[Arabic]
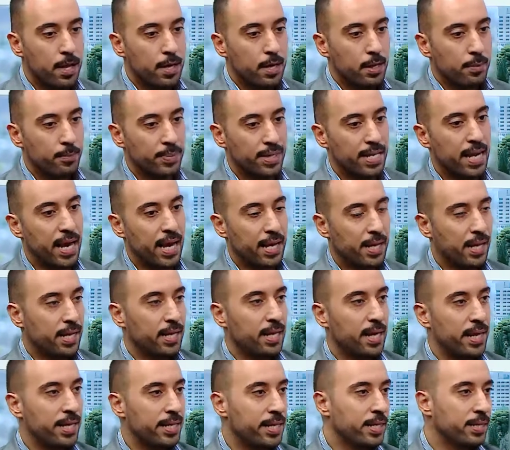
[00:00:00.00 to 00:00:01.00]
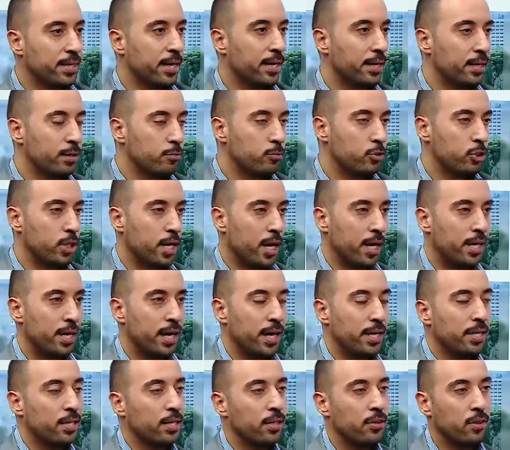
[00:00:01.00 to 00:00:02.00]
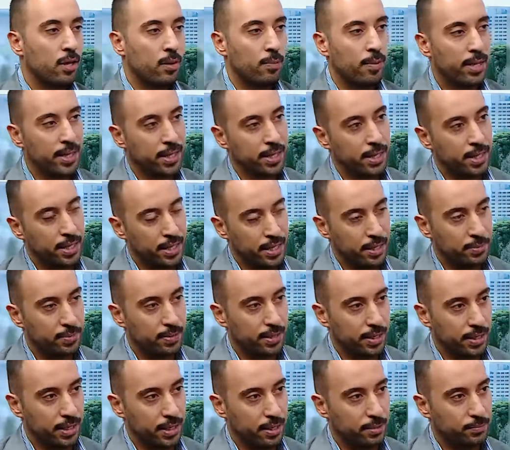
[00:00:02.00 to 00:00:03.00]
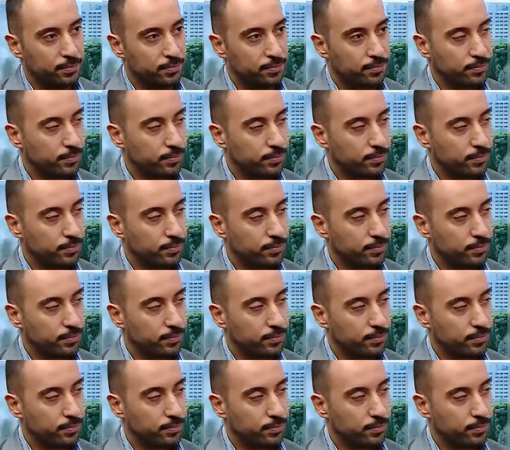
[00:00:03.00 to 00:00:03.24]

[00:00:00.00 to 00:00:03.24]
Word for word: بناء عليها نقدر نمشي على اي نظام اكل احنا بدنا اياه طيب